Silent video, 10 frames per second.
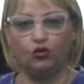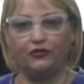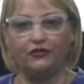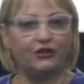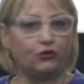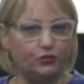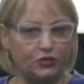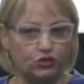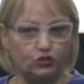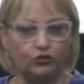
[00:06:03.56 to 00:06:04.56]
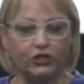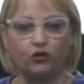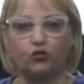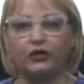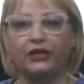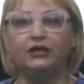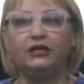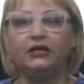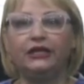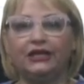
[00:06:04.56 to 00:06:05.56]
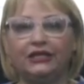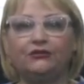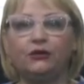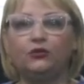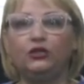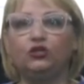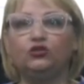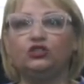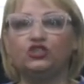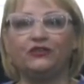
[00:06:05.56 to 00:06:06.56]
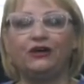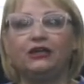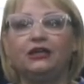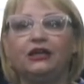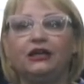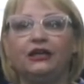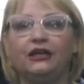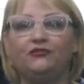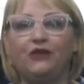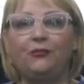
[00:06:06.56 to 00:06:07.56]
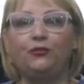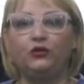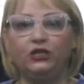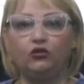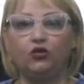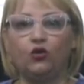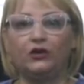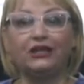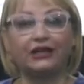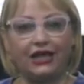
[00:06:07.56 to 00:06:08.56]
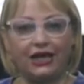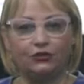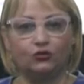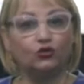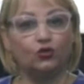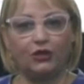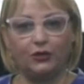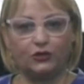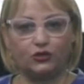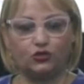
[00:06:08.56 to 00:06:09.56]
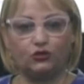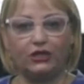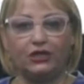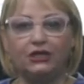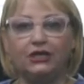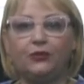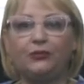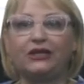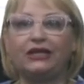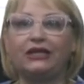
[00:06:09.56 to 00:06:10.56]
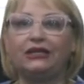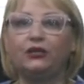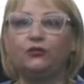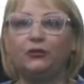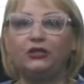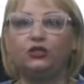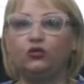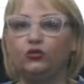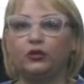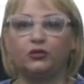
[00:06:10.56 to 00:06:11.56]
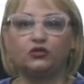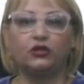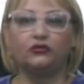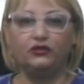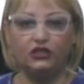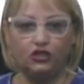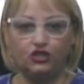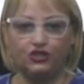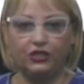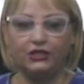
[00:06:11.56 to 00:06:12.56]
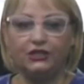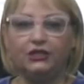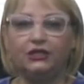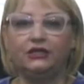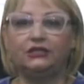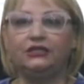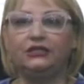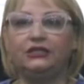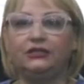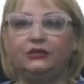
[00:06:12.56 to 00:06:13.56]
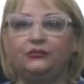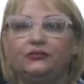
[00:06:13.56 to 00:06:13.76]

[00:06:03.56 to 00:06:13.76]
aveva commesso un errore e andava punito, diceva eh, va punito il reato, non la persona perché nel momento in cui una persona finisce di